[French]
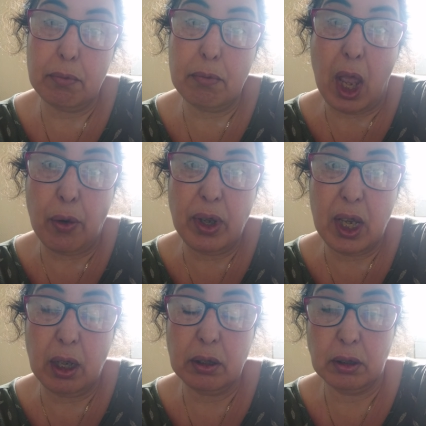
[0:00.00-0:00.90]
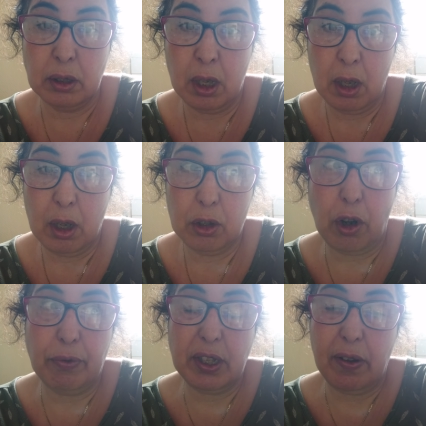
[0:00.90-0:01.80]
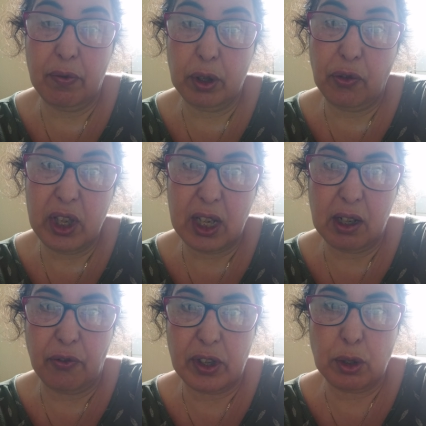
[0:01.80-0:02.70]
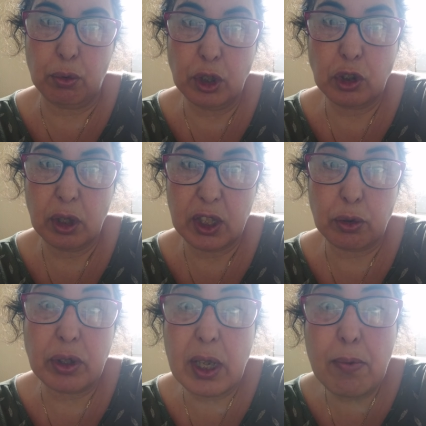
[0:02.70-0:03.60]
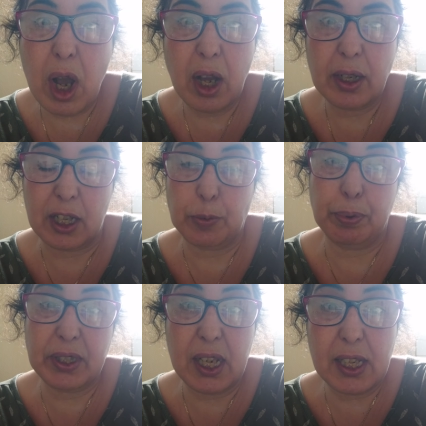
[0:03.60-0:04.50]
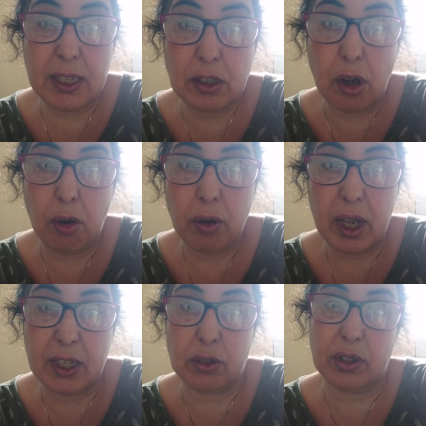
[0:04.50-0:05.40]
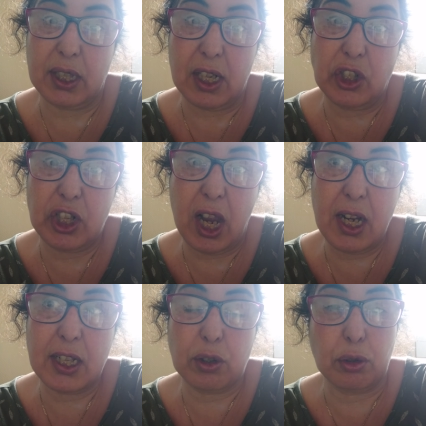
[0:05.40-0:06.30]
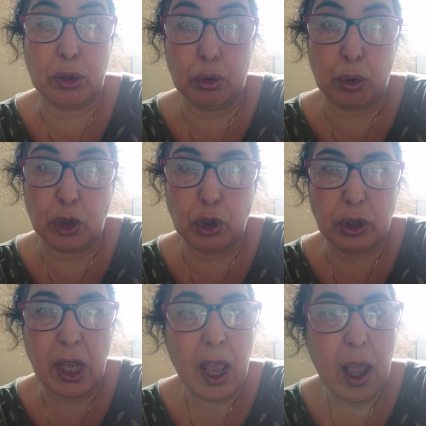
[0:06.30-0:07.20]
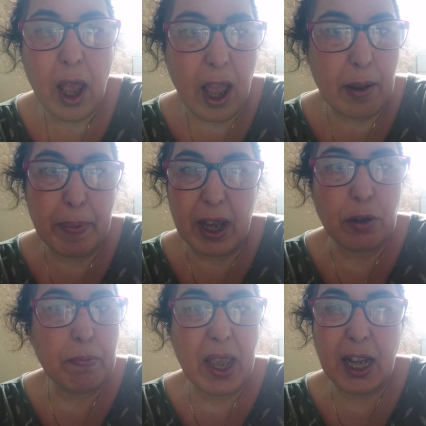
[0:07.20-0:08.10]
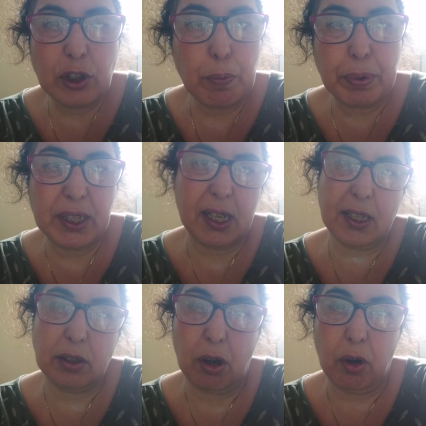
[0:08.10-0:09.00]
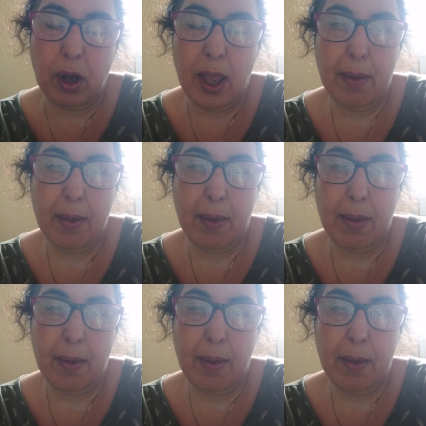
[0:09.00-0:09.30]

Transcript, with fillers: Ben oui, hein. Quand vous avez votre fille qui a des fesses rouges, excusez-moi, il y a à se poser des questions. Est-ce que c'est l'hygiène Est-ce que c'est autre chose Eh ben, une mère, elle se pose des questions.